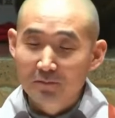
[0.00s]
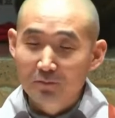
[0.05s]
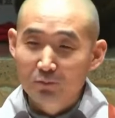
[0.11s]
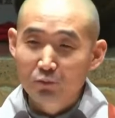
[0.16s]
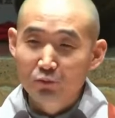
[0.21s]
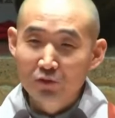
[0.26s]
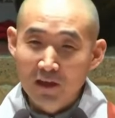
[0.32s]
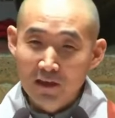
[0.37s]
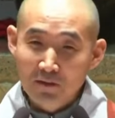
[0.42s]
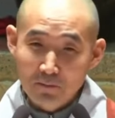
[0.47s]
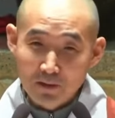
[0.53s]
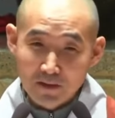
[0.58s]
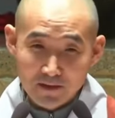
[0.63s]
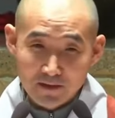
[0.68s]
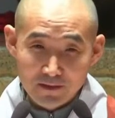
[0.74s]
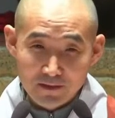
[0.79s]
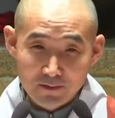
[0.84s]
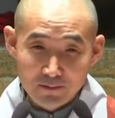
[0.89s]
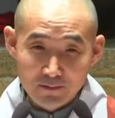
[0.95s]

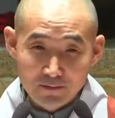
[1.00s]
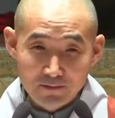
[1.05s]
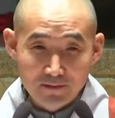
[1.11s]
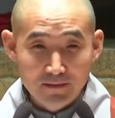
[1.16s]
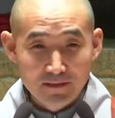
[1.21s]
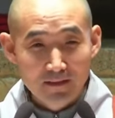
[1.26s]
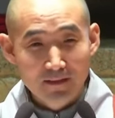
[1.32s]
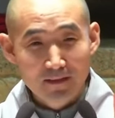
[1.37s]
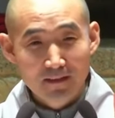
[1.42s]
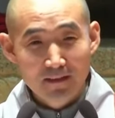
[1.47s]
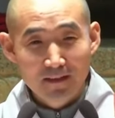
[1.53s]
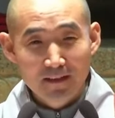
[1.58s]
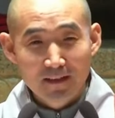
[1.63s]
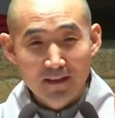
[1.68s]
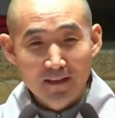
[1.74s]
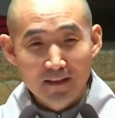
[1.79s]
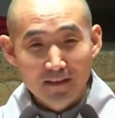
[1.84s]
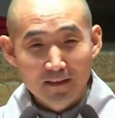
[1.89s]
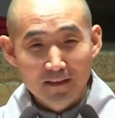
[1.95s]
무당파예요.
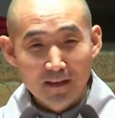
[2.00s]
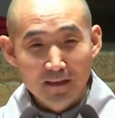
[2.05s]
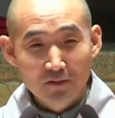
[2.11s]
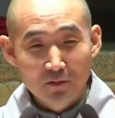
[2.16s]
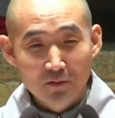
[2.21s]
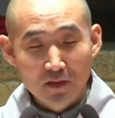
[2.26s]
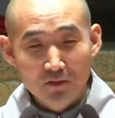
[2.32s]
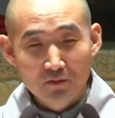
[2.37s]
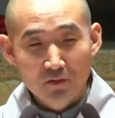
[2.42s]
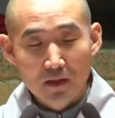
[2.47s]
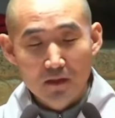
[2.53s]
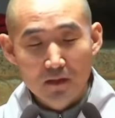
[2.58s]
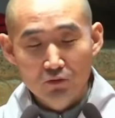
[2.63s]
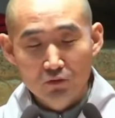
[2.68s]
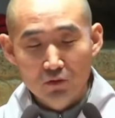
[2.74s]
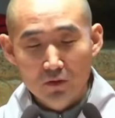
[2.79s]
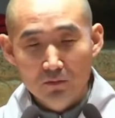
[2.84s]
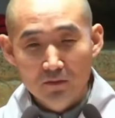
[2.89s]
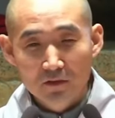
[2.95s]
까도까도 알
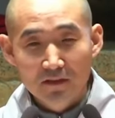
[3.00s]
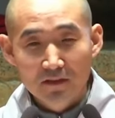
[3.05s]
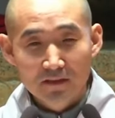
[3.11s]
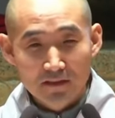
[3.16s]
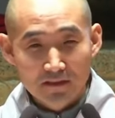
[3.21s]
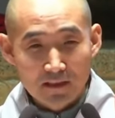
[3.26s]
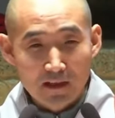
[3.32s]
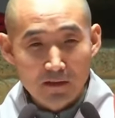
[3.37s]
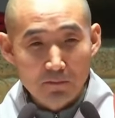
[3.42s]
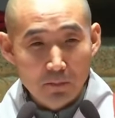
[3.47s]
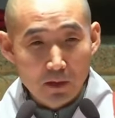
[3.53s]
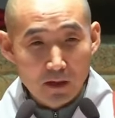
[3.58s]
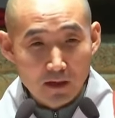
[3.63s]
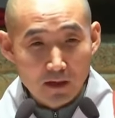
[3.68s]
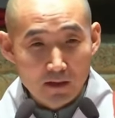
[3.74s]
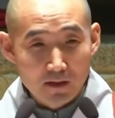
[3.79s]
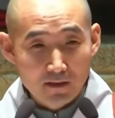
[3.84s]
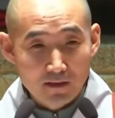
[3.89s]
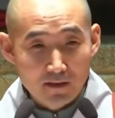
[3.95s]
수 없는
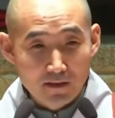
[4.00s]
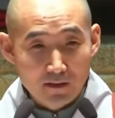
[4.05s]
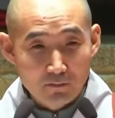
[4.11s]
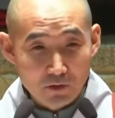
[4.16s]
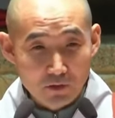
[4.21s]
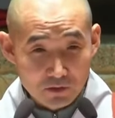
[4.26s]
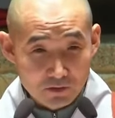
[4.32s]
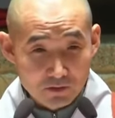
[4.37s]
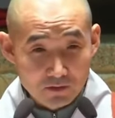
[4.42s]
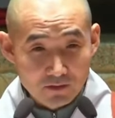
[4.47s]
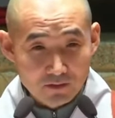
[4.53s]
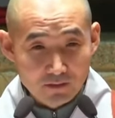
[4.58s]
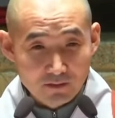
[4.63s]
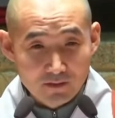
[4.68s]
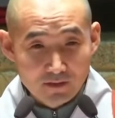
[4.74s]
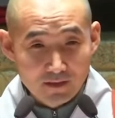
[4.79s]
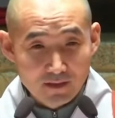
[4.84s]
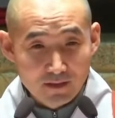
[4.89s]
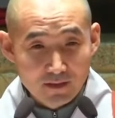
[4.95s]
양파 뭐 이런 거
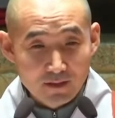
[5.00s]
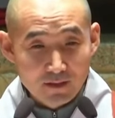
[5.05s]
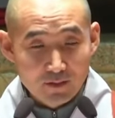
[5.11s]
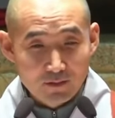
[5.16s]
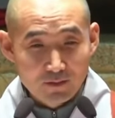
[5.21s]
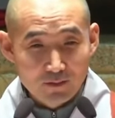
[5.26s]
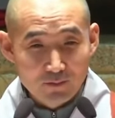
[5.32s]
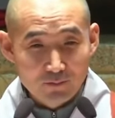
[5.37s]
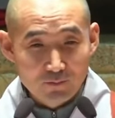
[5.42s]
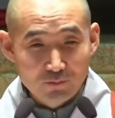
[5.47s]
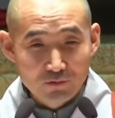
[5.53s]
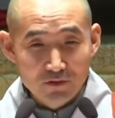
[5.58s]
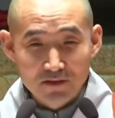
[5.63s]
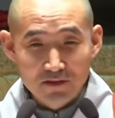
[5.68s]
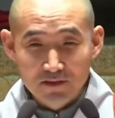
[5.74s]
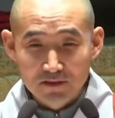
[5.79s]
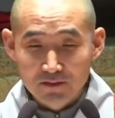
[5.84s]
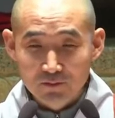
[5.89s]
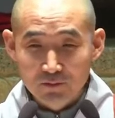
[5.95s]
어,
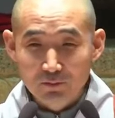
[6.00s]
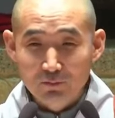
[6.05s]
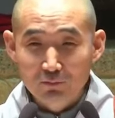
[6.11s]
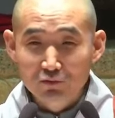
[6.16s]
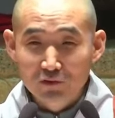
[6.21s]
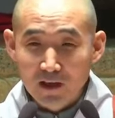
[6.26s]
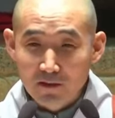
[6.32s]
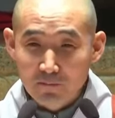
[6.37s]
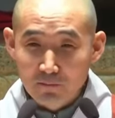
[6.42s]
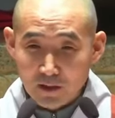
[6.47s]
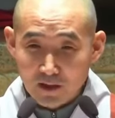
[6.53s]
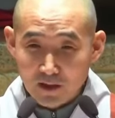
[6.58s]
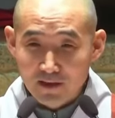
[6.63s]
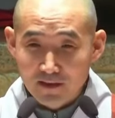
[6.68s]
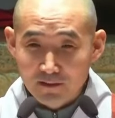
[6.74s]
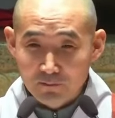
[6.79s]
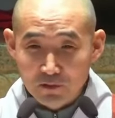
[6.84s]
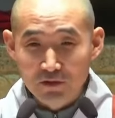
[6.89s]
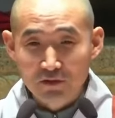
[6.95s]
굳이 또
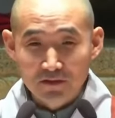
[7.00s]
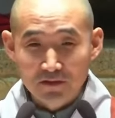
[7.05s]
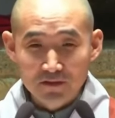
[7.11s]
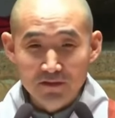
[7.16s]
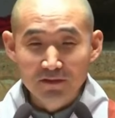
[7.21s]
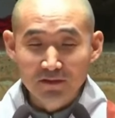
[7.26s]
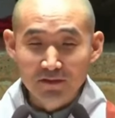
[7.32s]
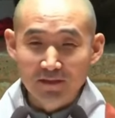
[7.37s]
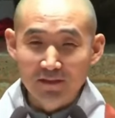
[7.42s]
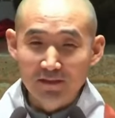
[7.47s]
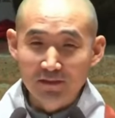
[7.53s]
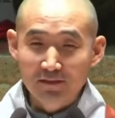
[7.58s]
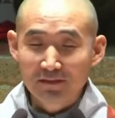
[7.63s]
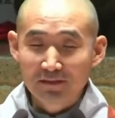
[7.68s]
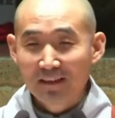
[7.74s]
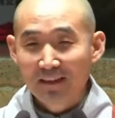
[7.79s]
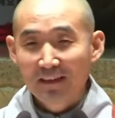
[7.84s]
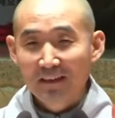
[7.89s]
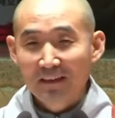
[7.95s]
무당파 뭐 이런, 이런 거예요.
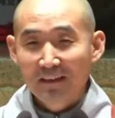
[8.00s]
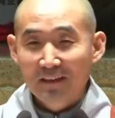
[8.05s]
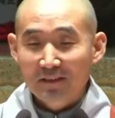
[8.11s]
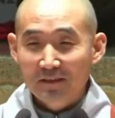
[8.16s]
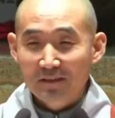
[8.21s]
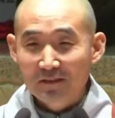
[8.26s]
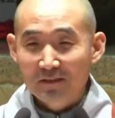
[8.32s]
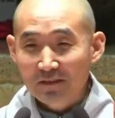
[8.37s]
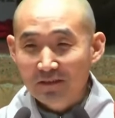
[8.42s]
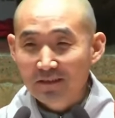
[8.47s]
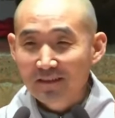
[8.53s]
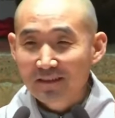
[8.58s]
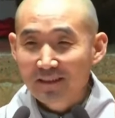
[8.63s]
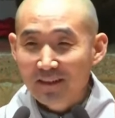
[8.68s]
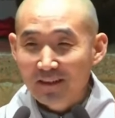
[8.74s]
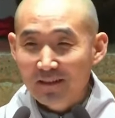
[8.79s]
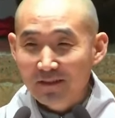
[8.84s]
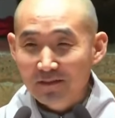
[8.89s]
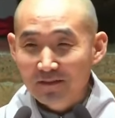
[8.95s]
그래서
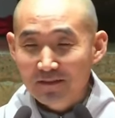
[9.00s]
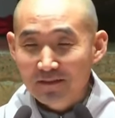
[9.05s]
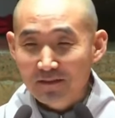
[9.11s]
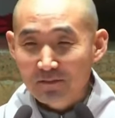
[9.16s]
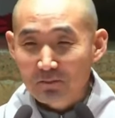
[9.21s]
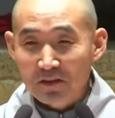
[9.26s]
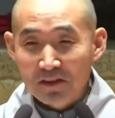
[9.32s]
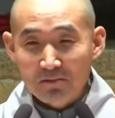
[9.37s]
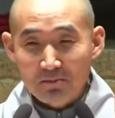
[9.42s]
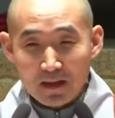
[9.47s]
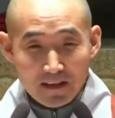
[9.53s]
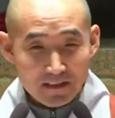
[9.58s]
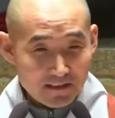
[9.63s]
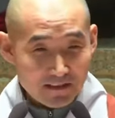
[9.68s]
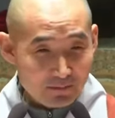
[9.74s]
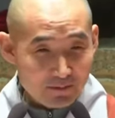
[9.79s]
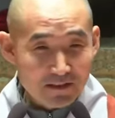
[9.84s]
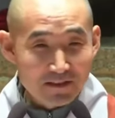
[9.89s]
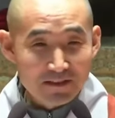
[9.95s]
어, 미리
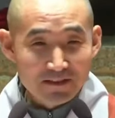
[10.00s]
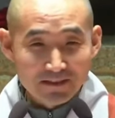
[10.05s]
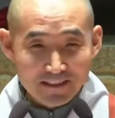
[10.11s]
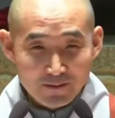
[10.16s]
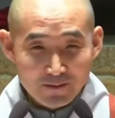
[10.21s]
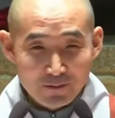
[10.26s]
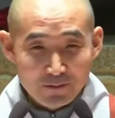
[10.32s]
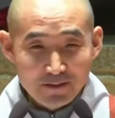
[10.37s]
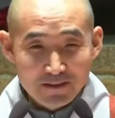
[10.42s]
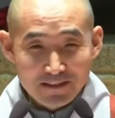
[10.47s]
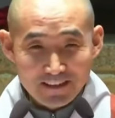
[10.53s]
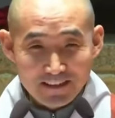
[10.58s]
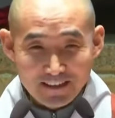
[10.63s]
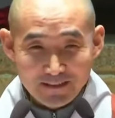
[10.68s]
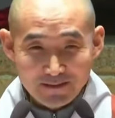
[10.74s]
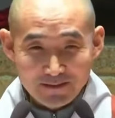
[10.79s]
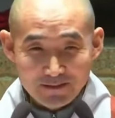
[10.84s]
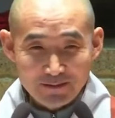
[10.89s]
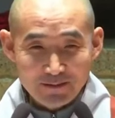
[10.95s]
말씀드리는 거예요.
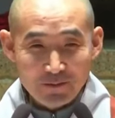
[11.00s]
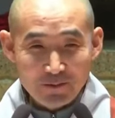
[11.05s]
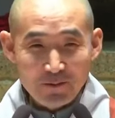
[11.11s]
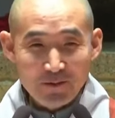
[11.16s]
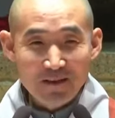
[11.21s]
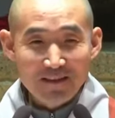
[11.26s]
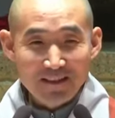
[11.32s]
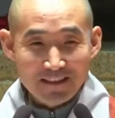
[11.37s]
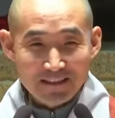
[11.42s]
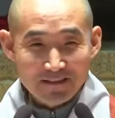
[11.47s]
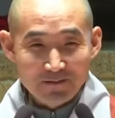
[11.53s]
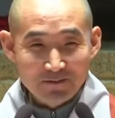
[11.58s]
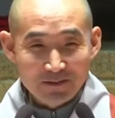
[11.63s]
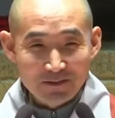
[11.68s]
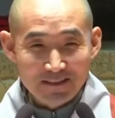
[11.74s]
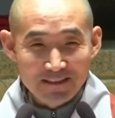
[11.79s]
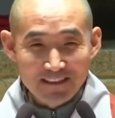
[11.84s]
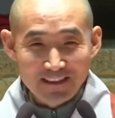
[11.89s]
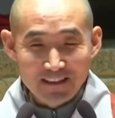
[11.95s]
혹시나 또 오해를 하실 수도
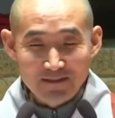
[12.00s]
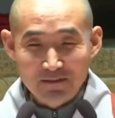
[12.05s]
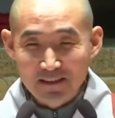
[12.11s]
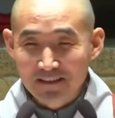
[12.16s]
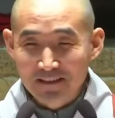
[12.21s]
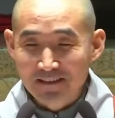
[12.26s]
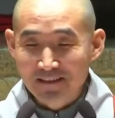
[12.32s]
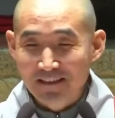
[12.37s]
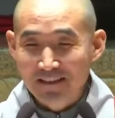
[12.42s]
있을까 봐.